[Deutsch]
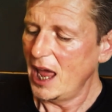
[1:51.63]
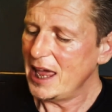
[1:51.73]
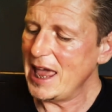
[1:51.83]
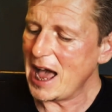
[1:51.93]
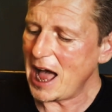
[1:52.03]

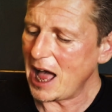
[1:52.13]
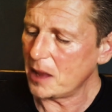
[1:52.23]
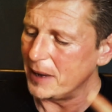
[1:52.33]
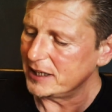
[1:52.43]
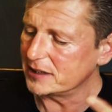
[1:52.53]
Er
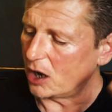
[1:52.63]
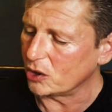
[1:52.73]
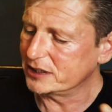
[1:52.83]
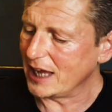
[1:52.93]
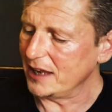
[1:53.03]
arbeitet
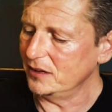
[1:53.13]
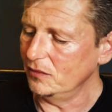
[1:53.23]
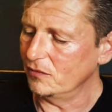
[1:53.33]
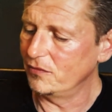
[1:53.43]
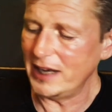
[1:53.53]
auch dann,
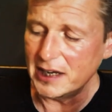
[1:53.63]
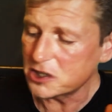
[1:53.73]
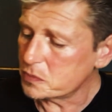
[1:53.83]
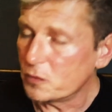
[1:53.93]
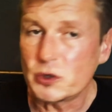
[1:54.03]
wenn
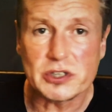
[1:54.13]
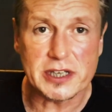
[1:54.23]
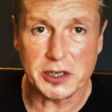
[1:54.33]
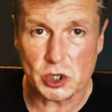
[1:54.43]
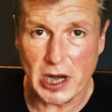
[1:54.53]
das
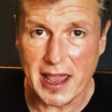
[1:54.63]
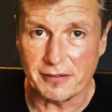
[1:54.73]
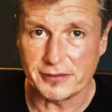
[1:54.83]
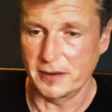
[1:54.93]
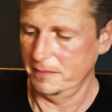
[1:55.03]
Bewusstsein
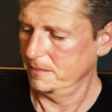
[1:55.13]
schläft.